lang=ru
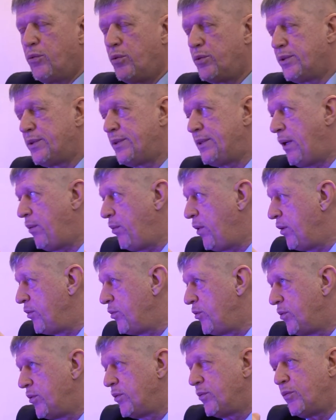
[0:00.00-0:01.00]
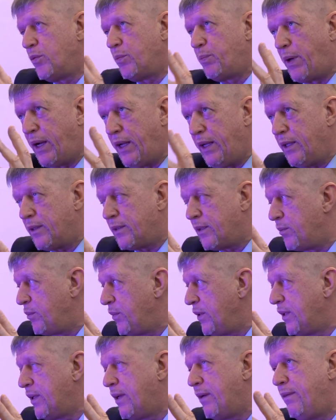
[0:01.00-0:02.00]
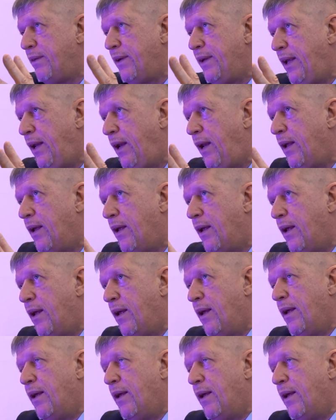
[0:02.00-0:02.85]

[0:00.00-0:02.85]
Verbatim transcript: То же самое, ну вот про это мы говорили.